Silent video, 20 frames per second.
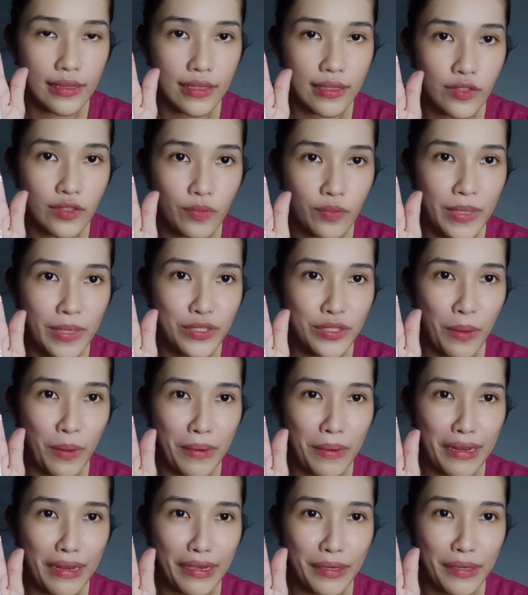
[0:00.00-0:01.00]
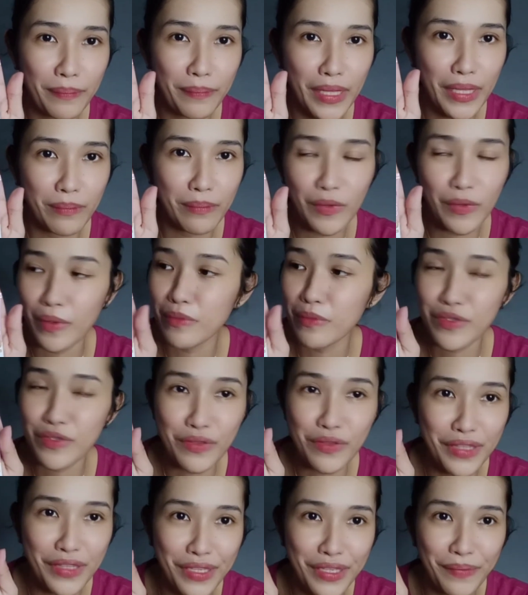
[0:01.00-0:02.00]
So pag sobrang laki ng palm mo, huwag mong
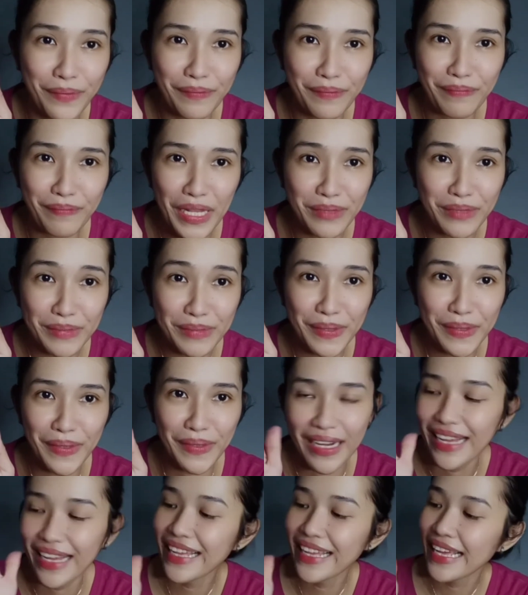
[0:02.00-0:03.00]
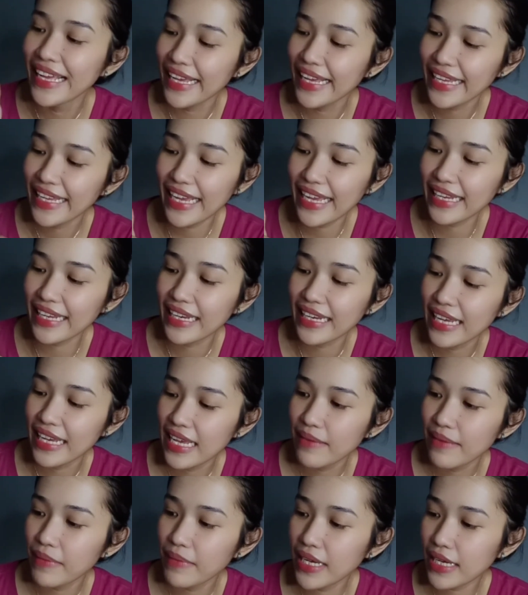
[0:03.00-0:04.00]
sundin yung palm ko ha. Yan.
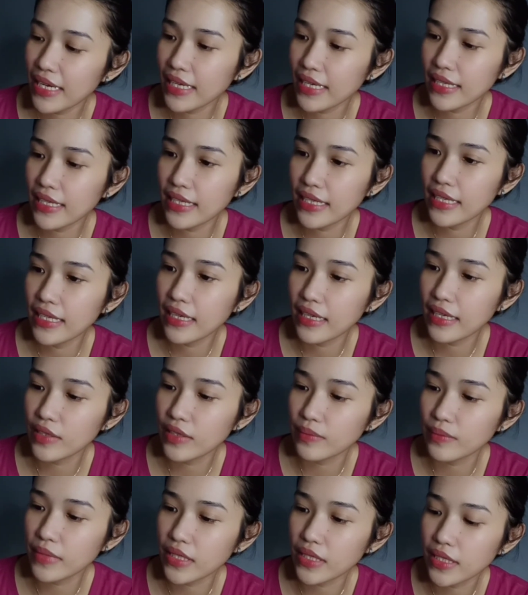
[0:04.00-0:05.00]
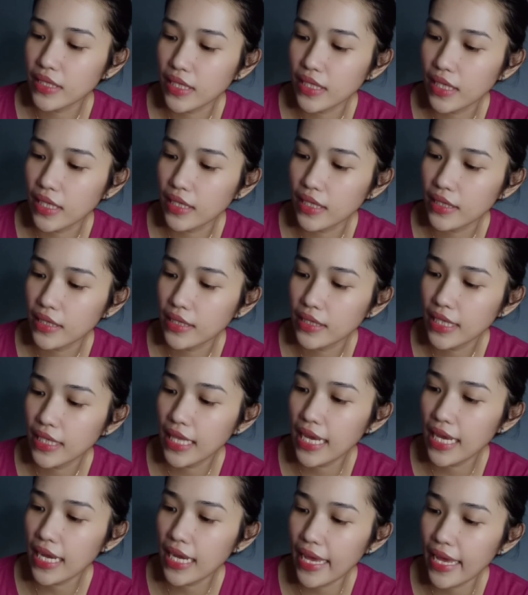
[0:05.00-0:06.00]
Parang ilang ano ba siya?
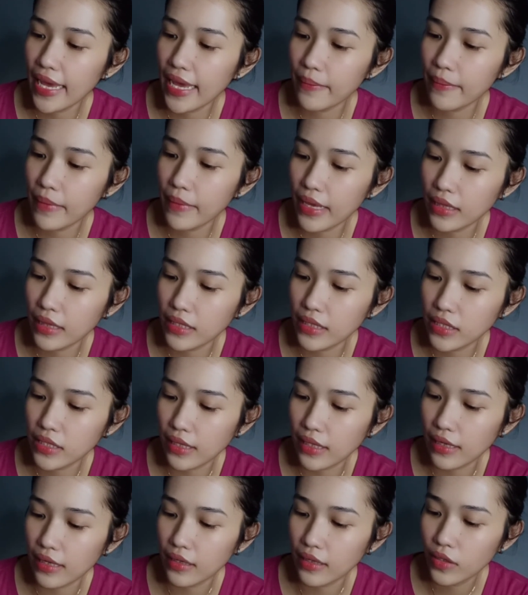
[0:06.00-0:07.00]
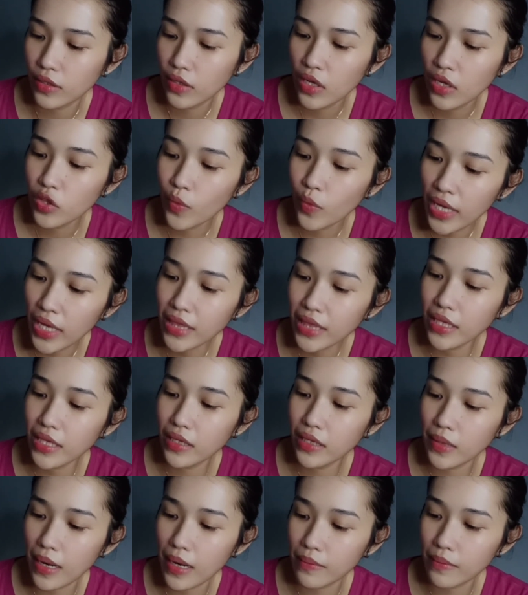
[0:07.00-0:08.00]
Ilang ml siya.
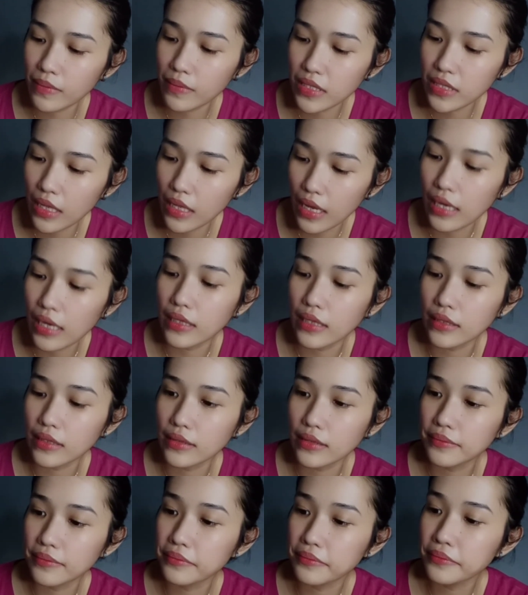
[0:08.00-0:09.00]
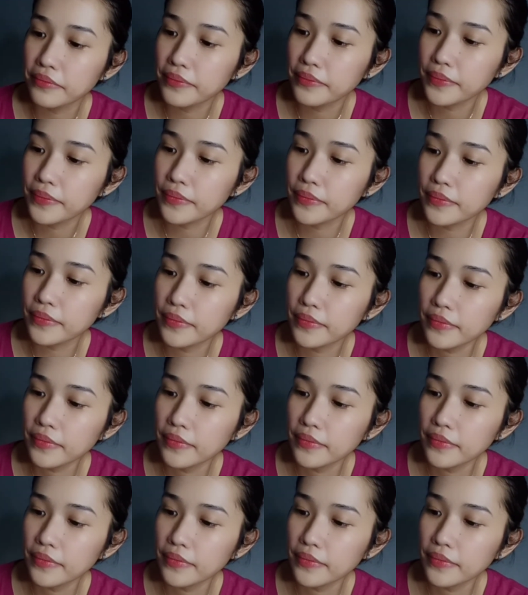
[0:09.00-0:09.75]
20 grams lang. Mm-hmm.